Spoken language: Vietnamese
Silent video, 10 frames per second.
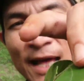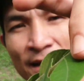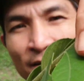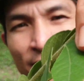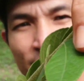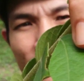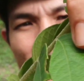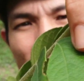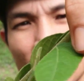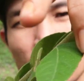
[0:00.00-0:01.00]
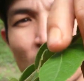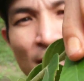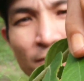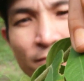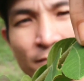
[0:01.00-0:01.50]
lá nó cũng có
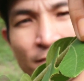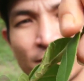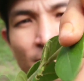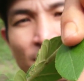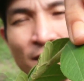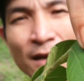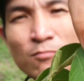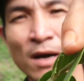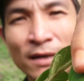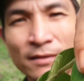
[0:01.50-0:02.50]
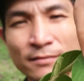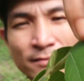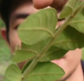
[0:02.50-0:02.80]
lông lông mịn